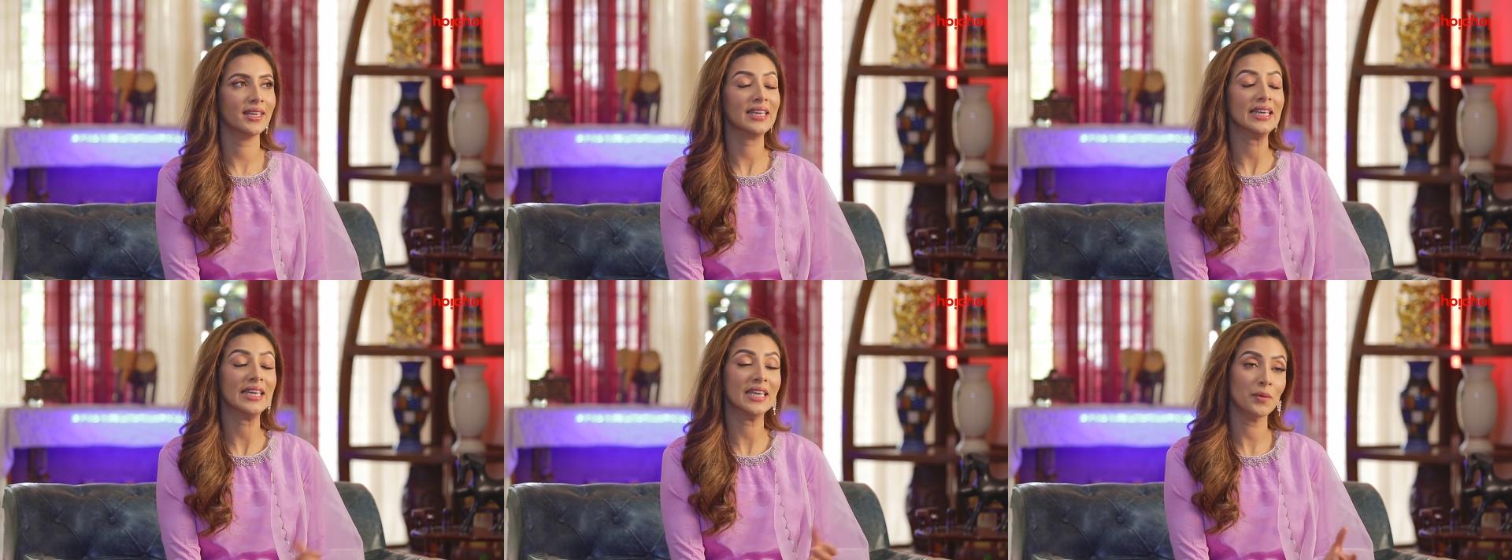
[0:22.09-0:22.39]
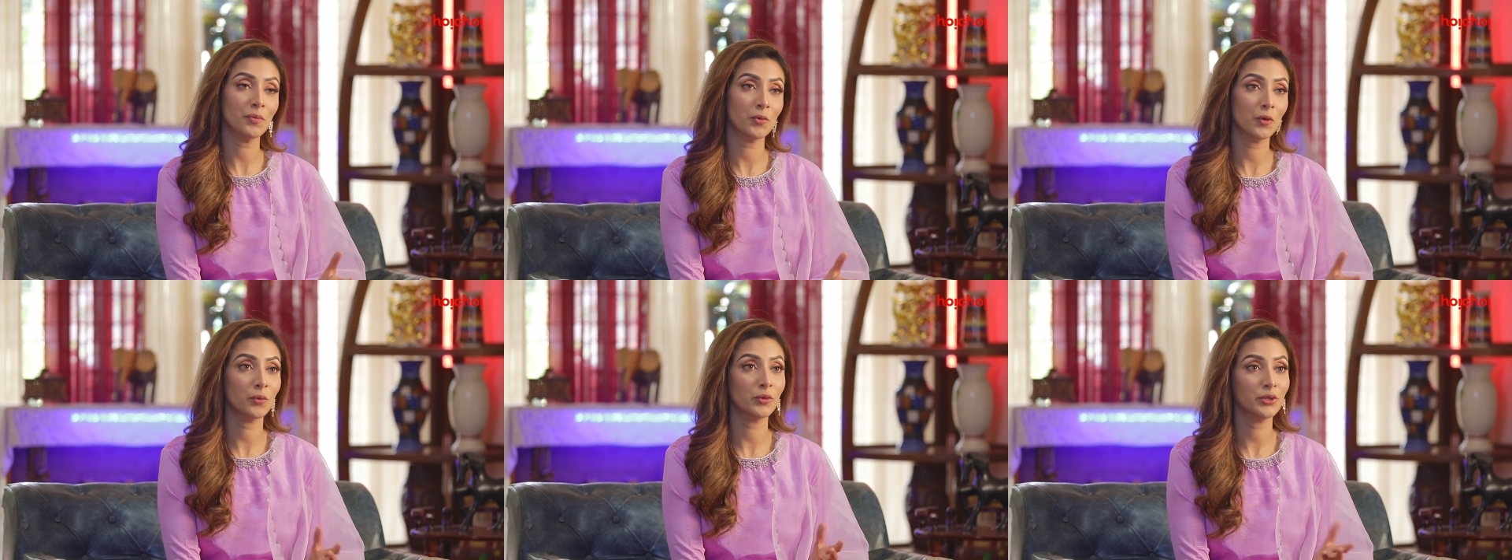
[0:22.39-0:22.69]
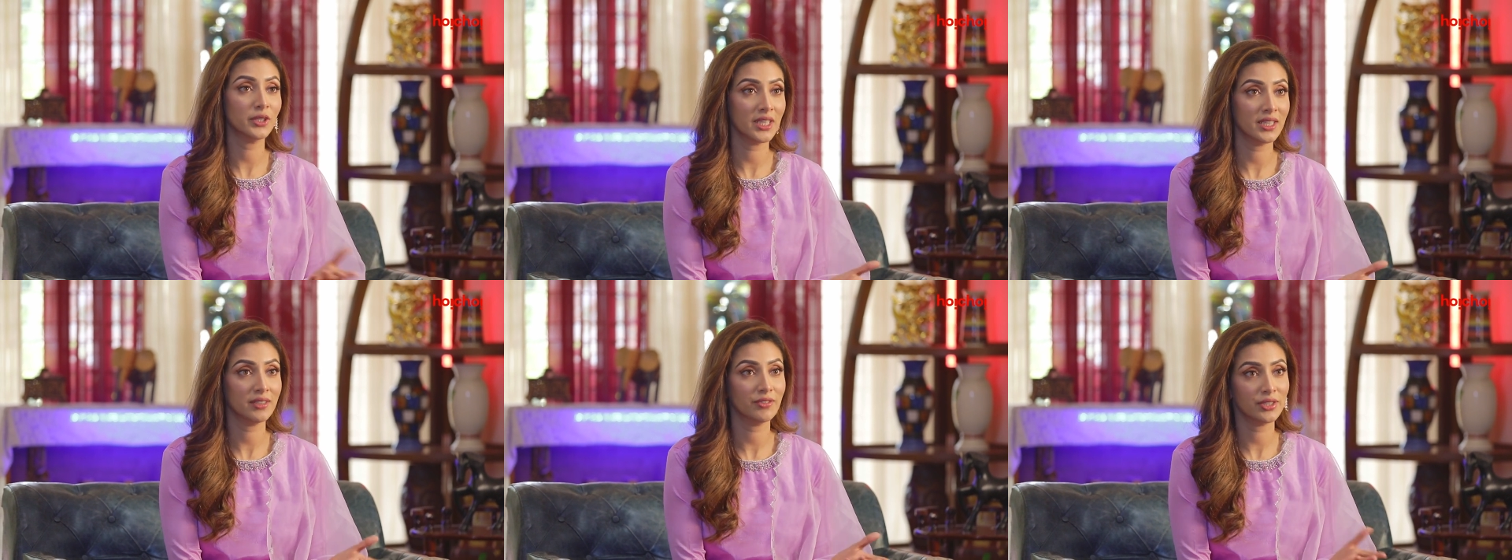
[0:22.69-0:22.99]
কী কী করবো
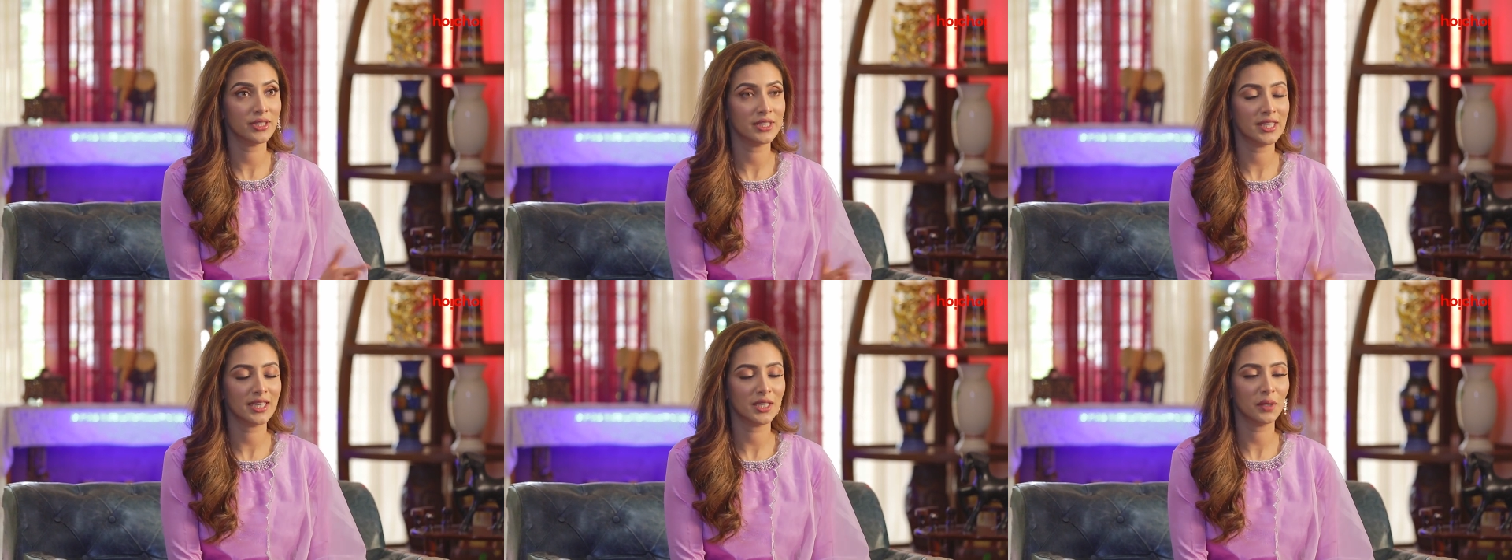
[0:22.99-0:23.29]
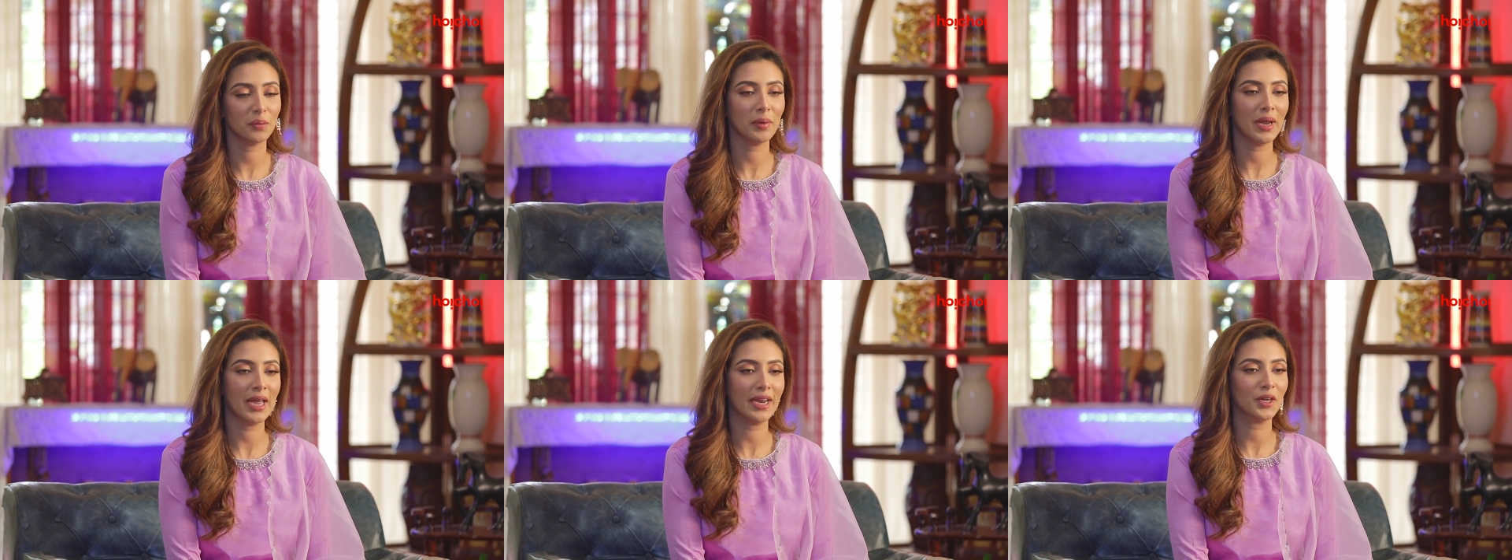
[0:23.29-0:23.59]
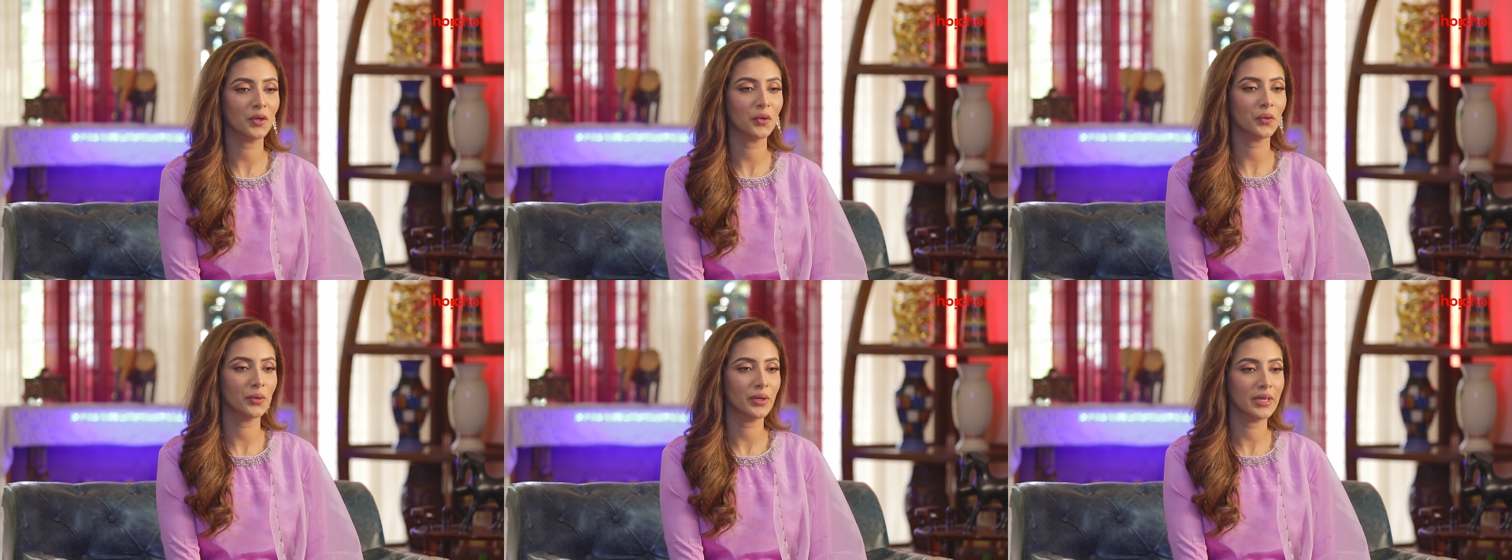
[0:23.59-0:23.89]
সেই ড্রেসের একটা প্ল্যান
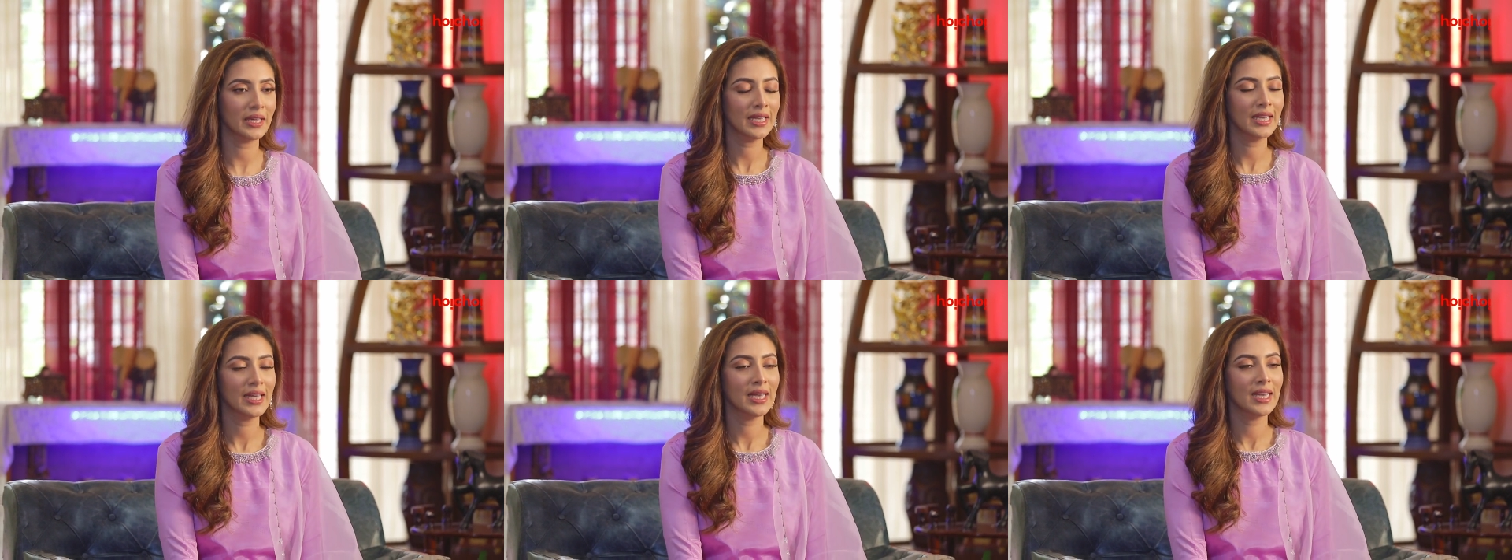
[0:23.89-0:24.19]
করি